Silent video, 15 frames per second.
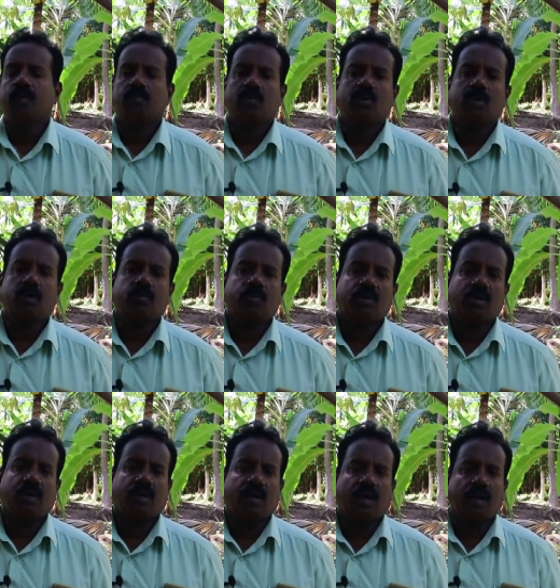முழுக்க முழுக்க
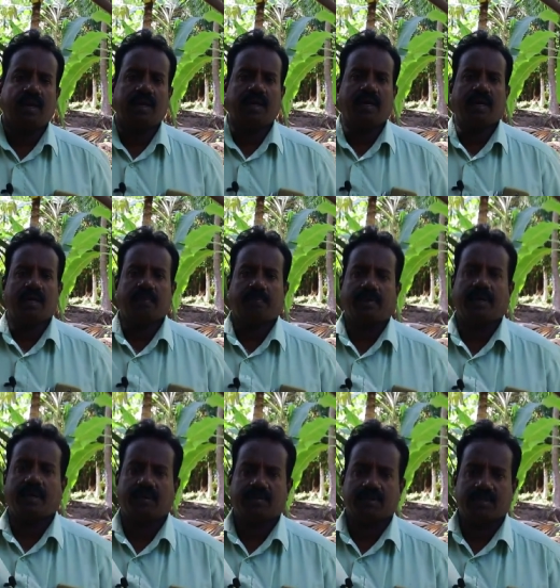கால்நடை
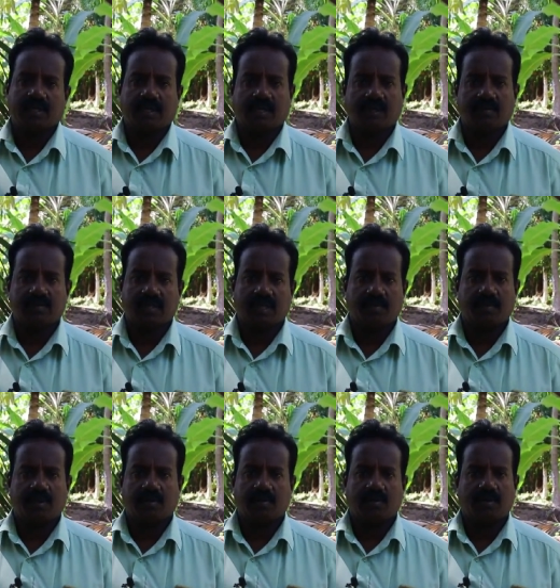அடிப்படையாக வச்சு இயற்கை விவசாயமாக
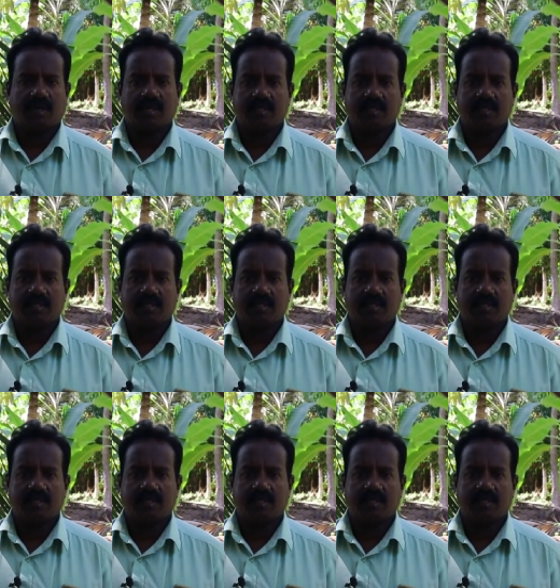இருக்கணும்னு